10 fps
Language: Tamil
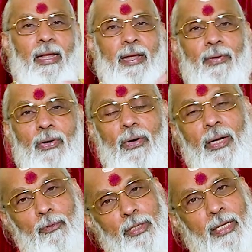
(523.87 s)
இவனோட
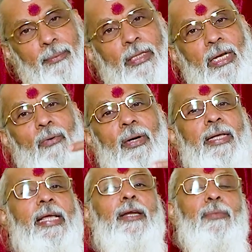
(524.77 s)
முன்ஜென்மத்தில் உள்ள
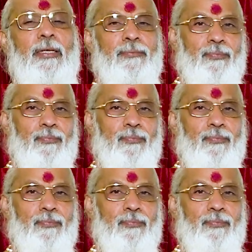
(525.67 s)
எனிமி